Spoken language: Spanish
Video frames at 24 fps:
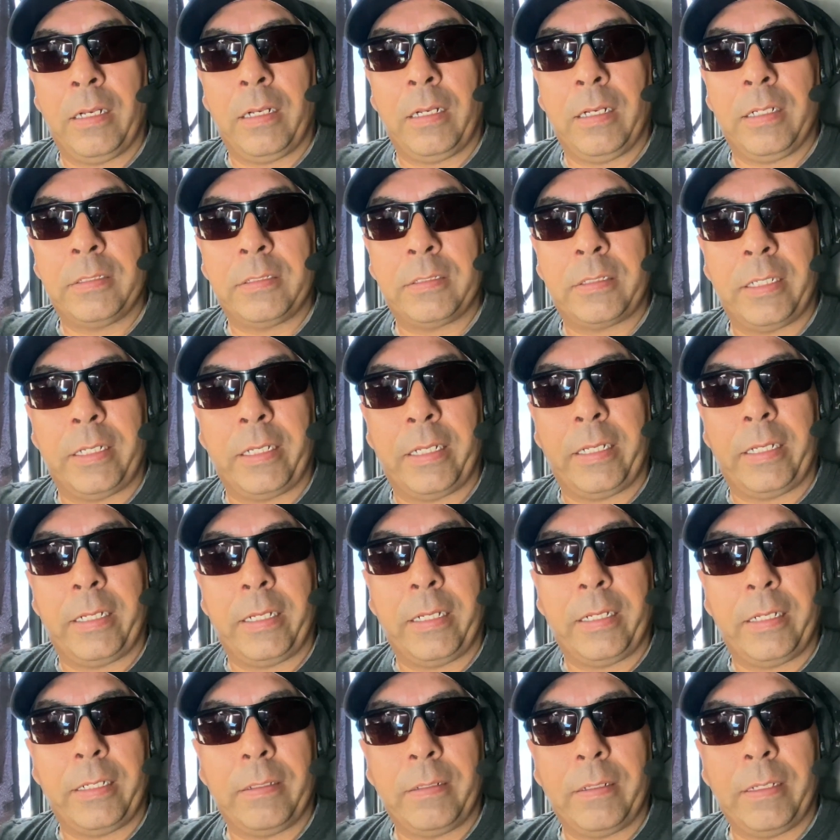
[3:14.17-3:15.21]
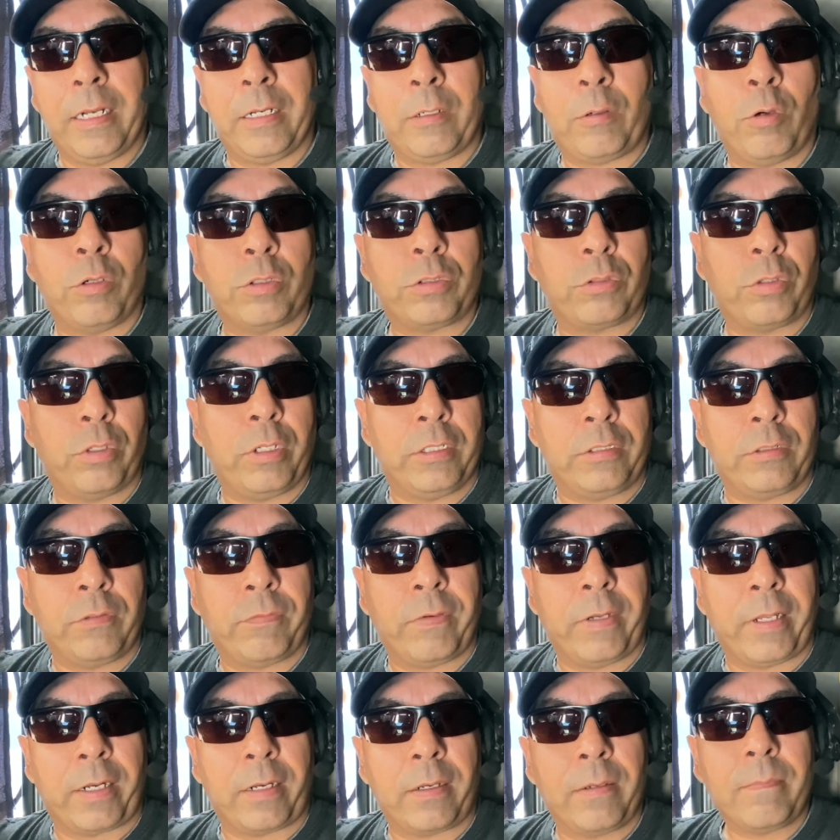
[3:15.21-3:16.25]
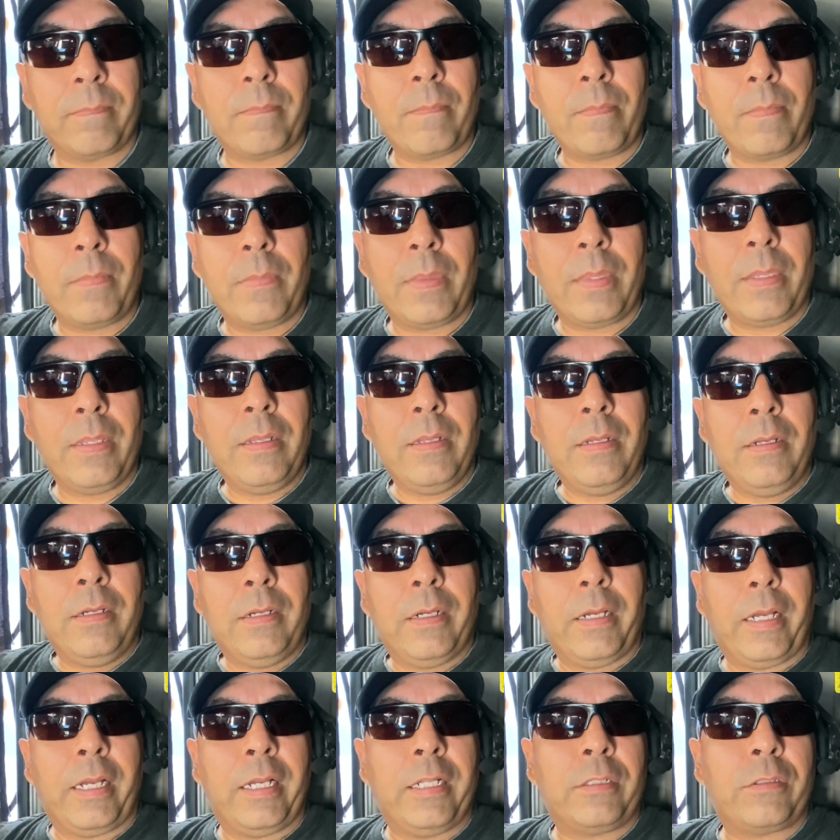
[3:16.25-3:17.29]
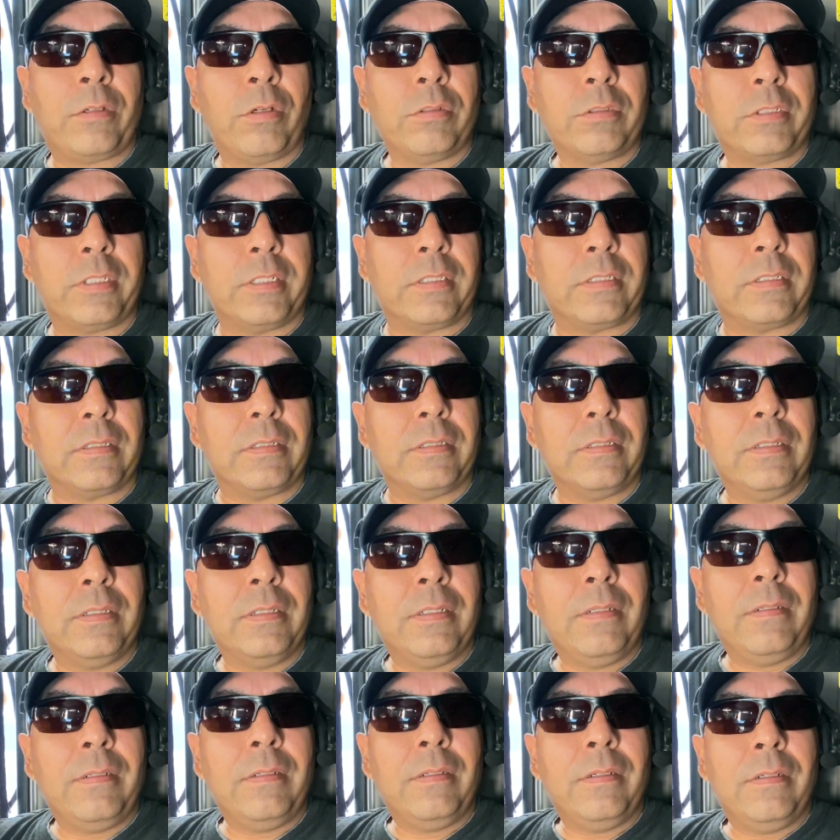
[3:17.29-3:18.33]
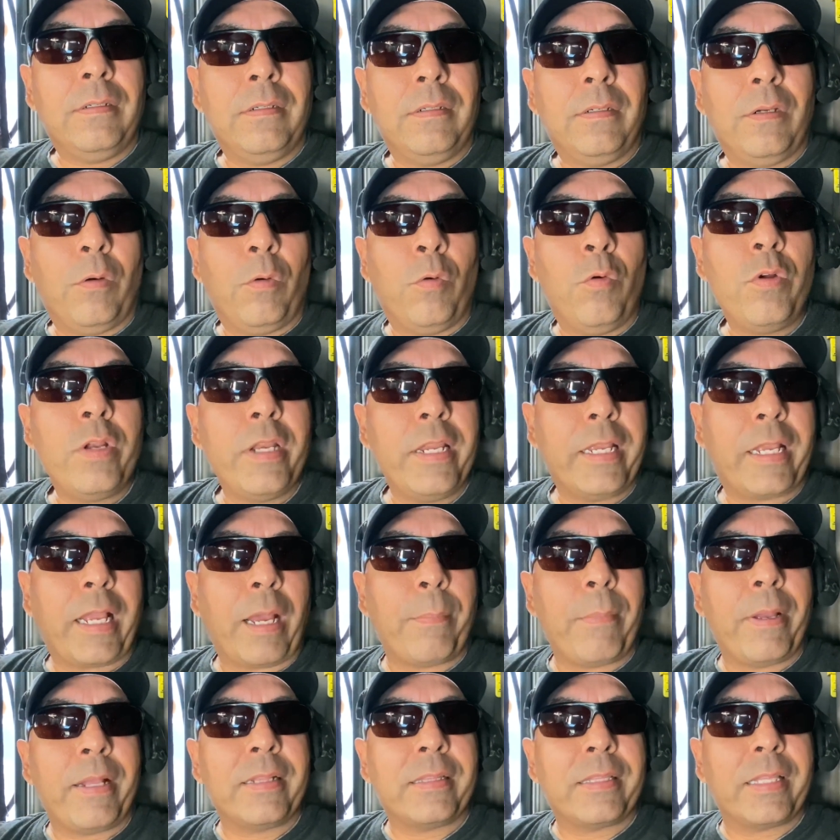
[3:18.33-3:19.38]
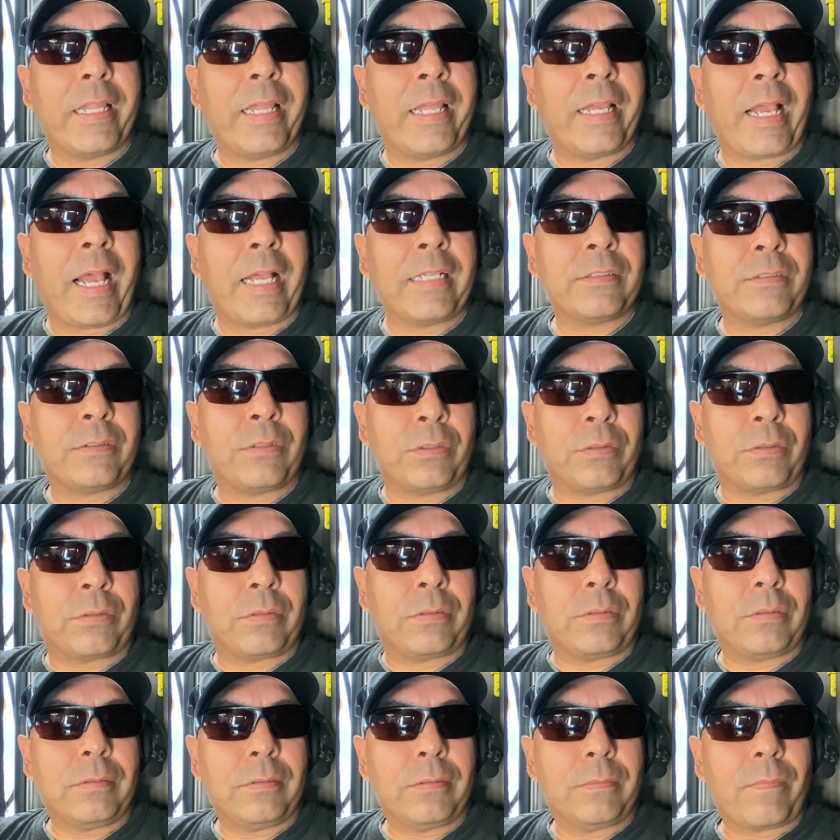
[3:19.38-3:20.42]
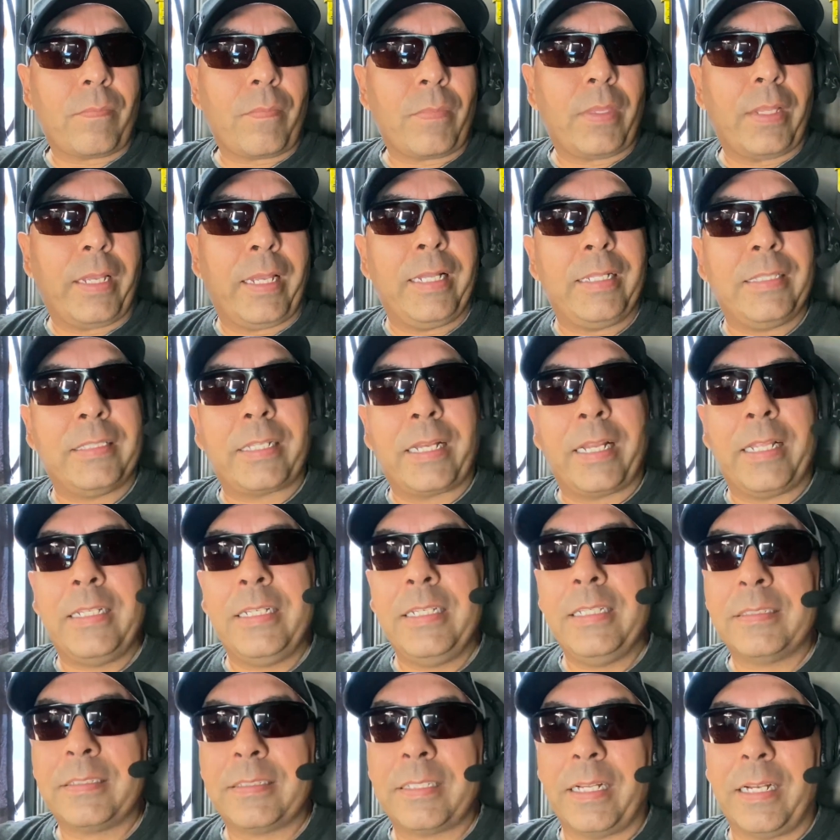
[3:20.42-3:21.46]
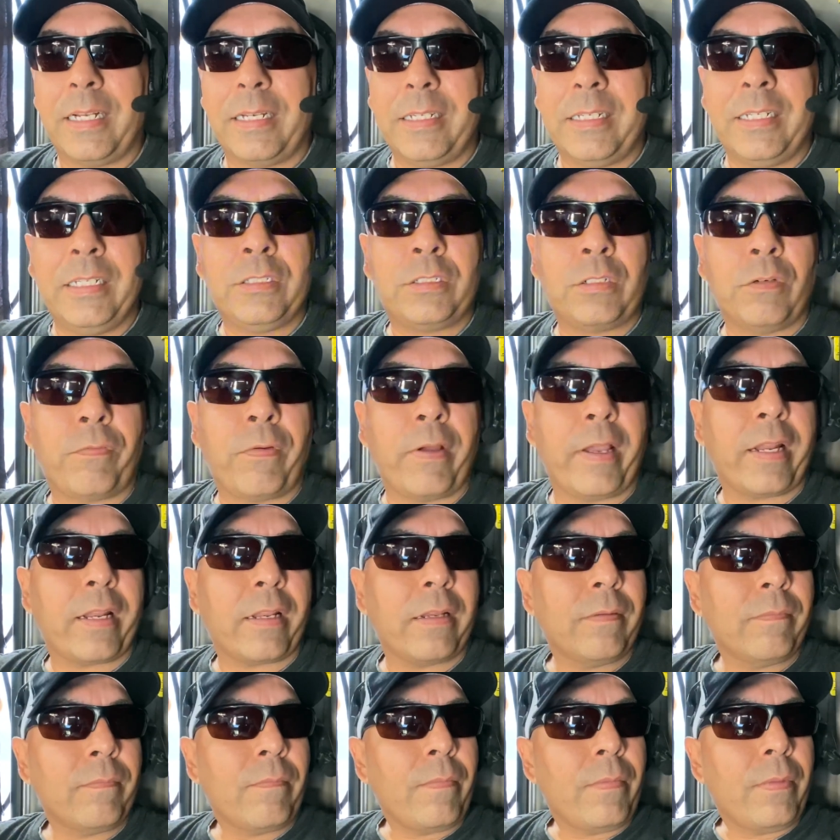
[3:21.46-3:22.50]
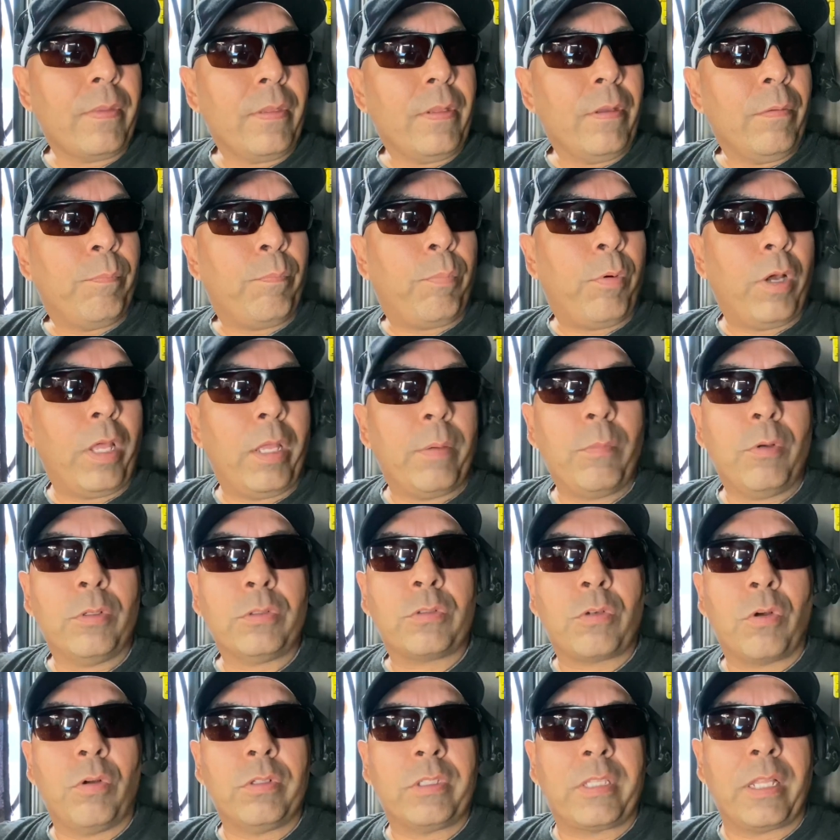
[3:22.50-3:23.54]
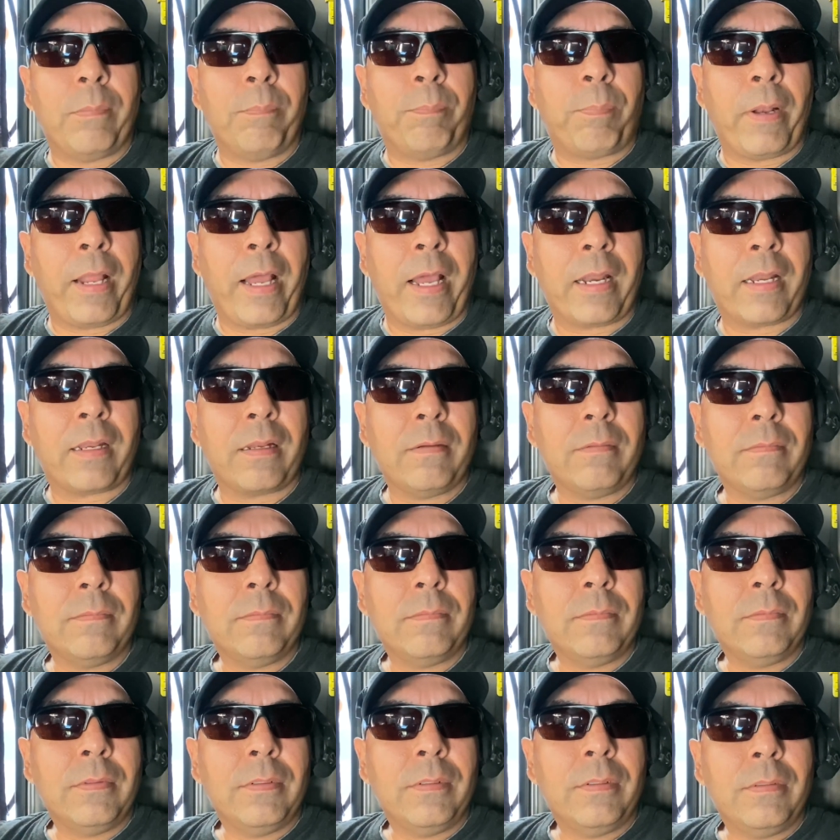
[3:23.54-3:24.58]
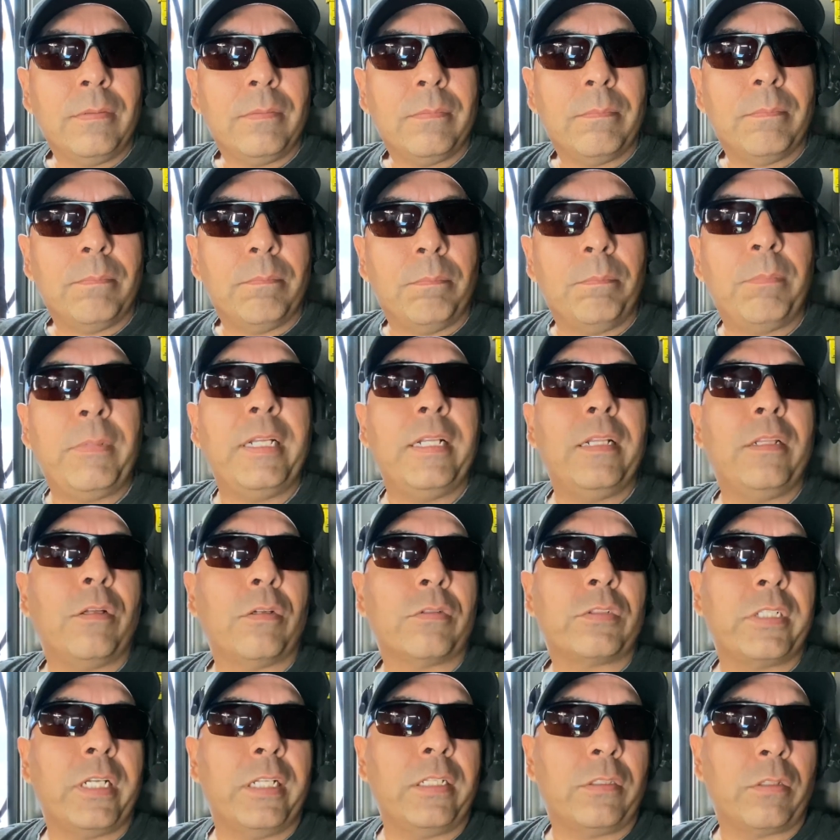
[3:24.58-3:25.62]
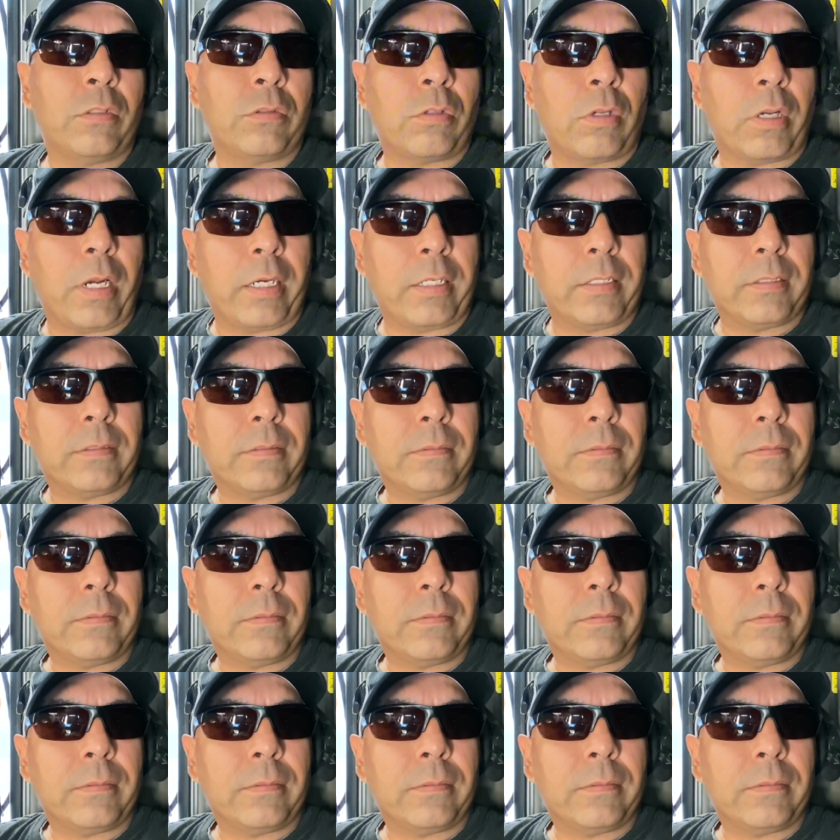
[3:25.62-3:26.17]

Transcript: este, el costo del chofer. Entonces, únicamente de gastos entre diésel y chofer, podemos contemplar 1.200 dólares.